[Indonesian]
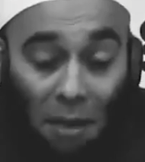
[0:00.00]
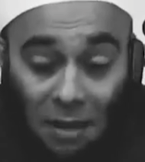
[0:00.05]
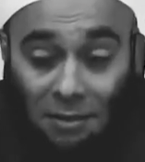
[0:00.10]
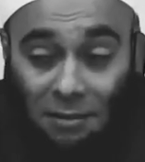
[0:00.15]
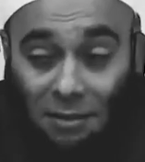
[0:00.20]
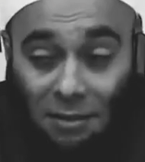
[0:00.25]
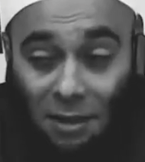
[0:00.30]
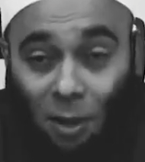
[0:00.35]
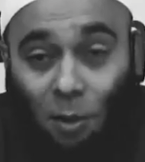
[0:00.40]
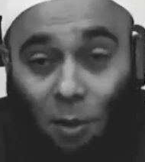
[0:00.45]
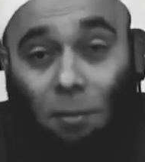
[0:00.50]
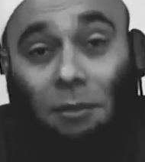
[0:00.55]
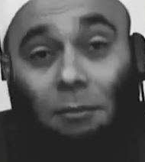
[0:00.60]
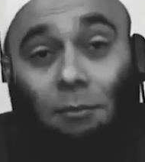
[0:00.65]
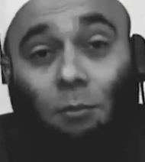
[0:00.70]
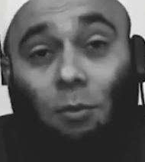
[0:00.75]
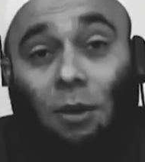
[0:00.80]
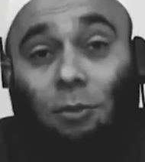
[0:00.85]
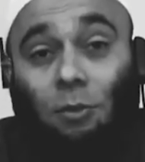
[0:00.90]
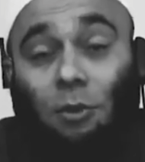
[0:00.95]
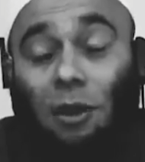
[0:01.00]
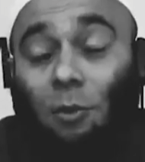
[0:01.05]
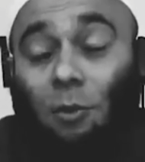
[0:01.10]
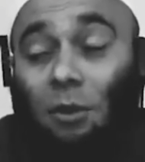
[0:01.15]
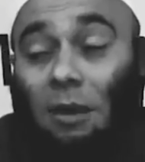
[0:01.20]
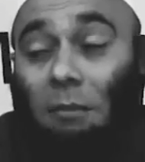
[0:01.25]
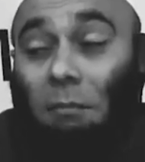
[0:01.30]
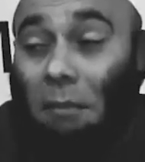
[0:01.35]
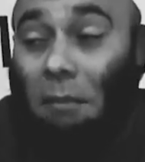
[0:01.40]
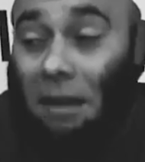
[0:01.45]
Kalau perempuan tuh kalau
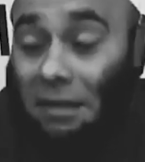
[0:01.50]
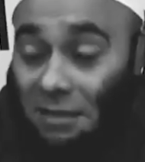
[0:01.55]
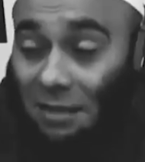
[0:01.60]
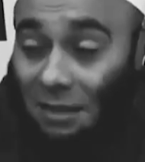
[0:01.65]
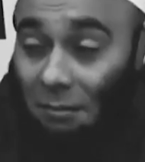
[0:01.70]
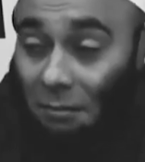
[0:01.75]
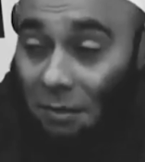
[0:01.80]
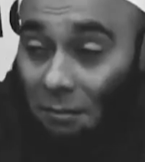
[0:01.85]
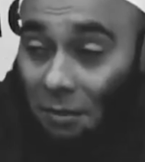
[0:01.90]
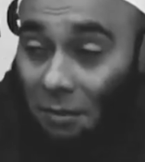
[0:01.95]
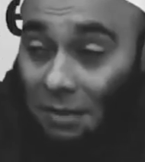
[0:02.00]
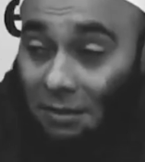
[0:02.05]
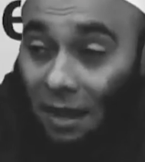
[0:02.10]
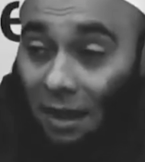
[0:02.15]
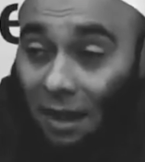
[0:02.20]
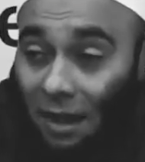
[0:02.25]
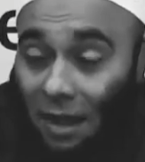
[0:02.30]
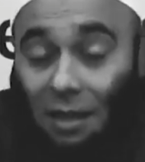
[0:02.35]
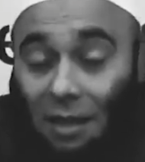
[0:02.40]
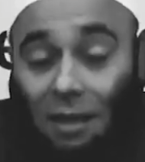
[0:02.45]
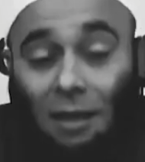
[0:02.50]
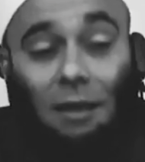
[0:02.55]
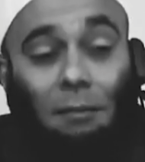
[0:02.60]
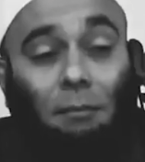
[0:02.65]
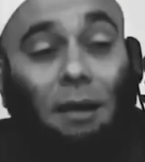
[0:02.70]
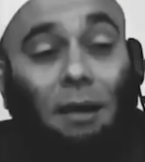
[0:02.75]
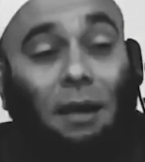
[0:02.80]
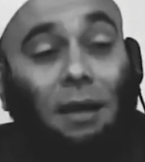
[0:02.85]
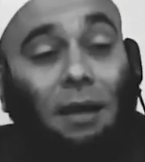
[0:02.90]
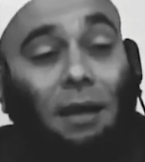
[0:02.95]
udah mensnya bermasalah,
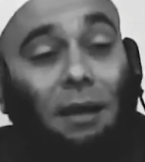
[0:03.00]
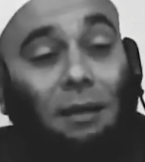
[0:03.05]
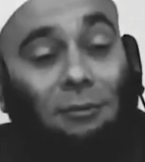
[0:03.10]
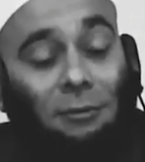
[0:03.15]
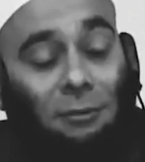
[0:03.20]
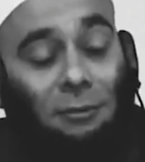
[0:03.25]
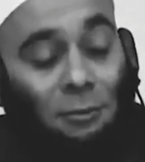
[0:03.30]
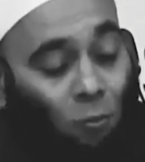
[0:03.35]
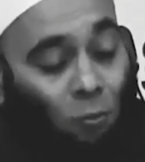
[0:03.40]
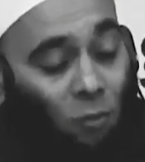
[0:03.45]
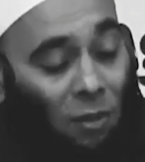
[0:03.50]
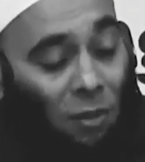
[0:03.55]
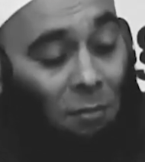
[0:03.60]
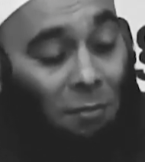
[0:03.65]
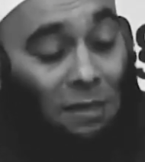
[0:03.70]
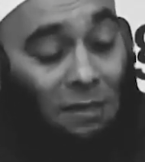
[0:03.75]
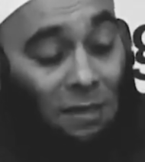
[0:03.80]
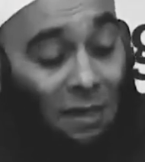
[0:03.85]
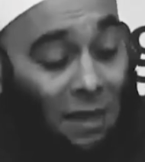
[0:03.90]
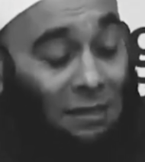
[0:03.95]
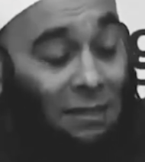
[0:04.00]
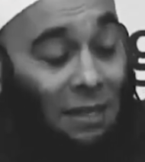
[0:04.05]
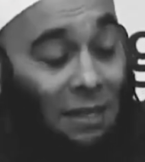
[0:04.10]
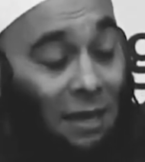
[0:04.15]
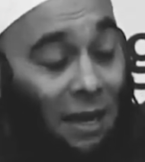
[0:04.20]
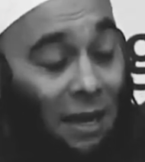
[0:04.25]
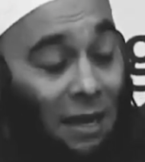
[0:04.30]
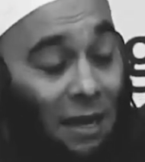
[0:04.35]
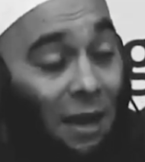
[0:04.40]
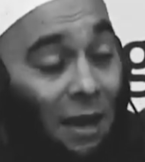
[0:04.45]
maka semua masalah kesehatan
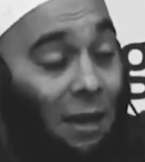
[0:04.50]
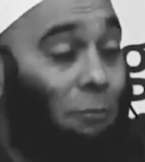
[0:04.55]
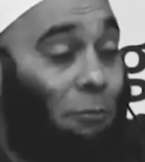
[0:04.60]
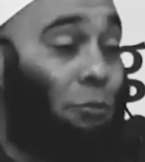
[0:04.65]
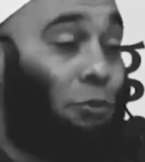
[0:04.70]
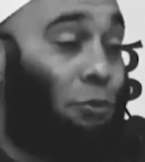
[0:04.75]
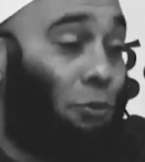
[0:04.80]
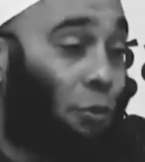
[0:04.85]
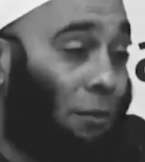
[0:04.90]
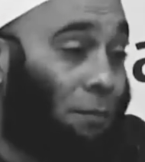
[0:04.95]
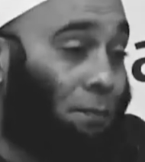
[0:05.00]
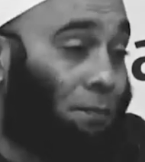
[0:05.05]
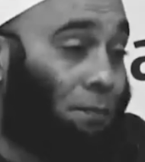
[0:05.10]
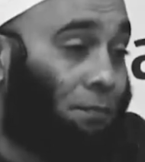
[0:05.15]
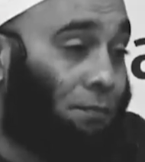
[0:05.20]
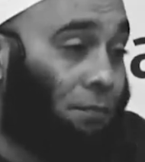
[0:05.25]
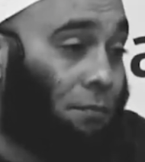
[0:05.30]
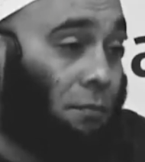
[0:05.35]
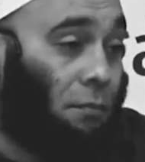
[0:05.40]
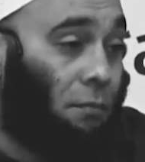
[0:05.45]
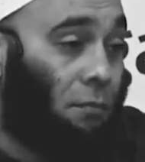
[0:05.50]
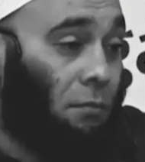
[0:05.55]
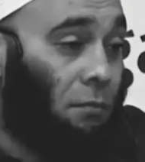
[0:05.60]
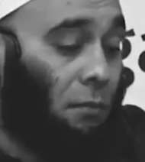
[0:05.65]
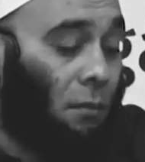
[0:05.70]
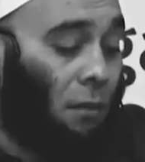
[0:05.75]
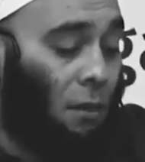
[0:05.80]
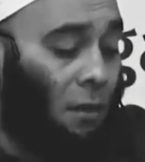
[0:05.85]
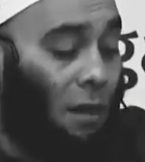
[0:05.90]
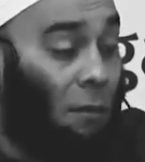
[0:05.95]
lain akan muncul.
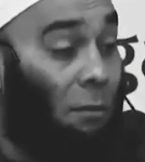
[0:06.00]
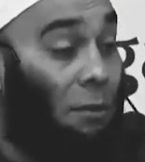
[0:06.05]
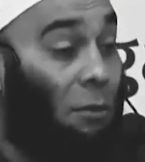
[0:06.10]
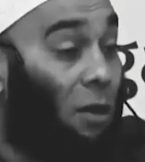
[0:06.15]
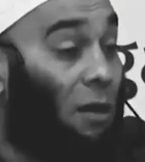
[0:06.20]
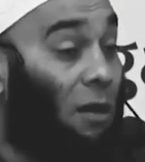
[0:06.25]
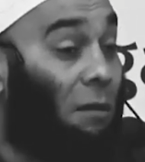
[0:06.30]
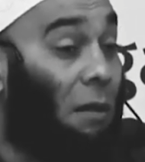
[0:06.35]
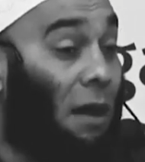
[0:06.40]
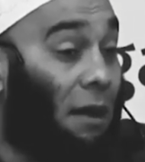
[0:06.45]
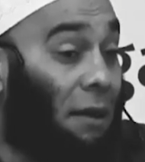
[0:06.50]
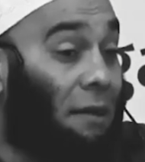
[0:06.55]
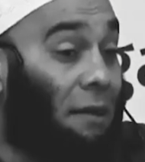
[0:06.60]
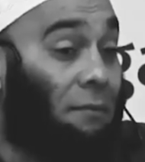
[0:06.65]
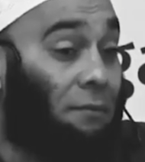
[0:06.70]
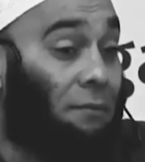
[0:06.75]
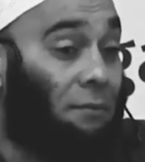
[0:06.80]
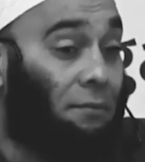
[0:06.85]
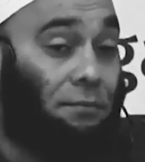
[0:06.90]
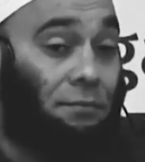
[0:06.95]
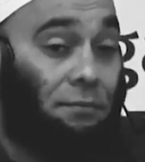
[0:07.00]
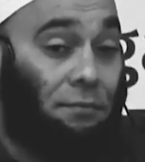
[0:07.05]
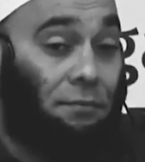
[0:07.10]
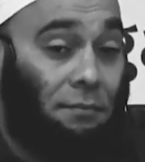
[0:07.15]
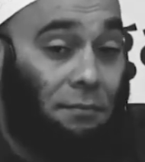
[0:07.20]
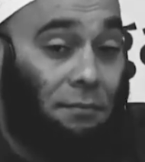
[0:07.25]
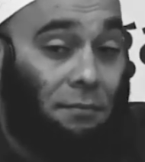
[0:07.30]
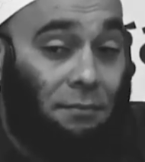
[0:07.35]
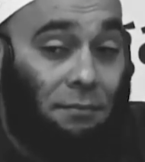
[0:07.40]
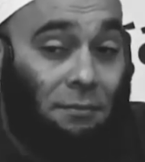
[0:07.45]
Dia pintu gerbangnya.
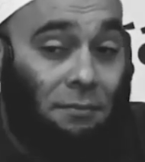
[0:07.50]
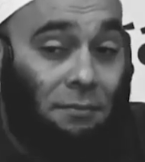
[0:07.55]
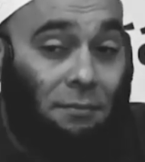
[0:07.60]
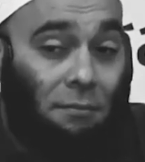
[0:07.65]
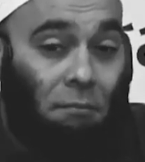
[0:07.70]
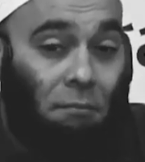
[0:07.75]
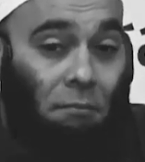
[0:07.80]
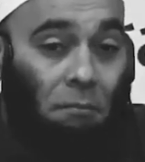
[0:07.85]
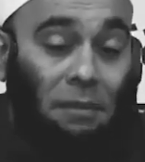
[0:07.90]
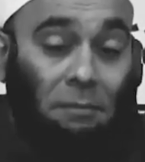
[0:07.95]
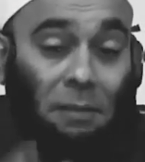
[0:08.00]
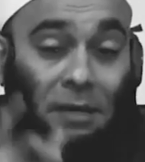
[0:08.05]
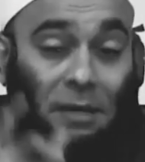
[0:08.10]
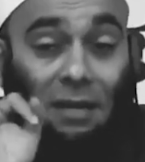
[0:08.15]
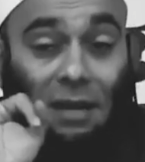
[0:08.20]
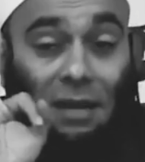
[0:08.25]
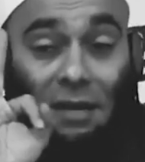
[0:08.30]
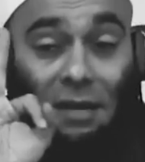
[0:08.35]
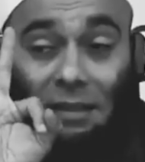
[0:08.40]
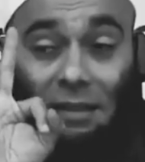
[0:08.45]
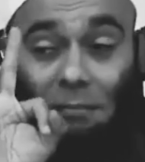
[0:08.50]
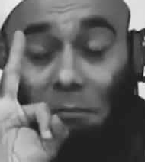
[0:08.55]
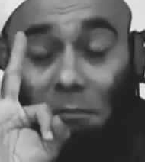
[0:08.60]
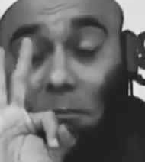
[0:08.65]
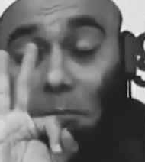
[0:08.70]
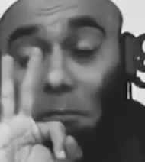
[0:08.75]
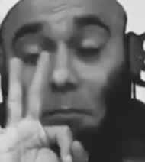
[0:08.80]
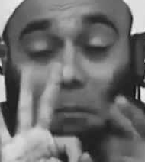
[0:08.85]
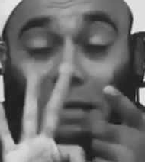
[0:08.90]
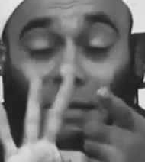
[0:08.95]
Mens masalah
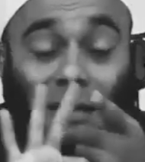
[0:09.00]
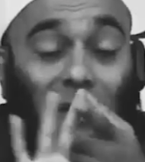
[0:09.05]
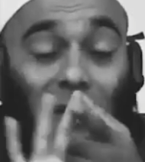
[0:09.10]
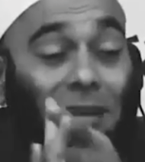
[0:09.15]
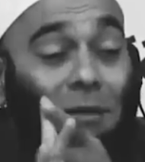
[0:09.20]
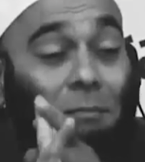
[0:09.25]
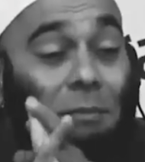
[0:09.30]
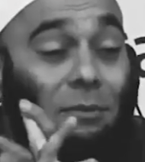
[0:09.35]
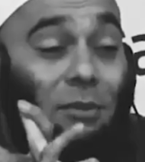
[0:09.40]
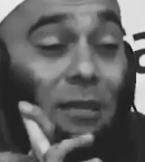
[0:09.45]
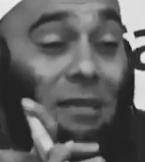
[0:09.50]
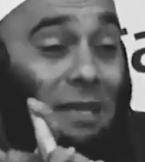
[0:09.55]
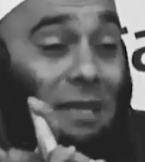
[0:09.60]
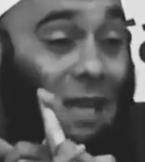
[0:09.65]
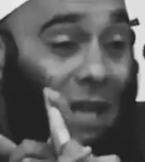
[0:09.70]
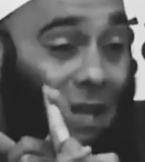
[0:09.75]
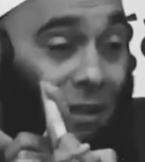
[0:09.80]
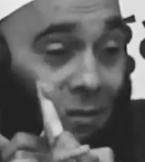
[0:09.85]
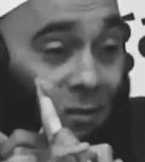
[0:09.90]
masalah di mens udah tiga.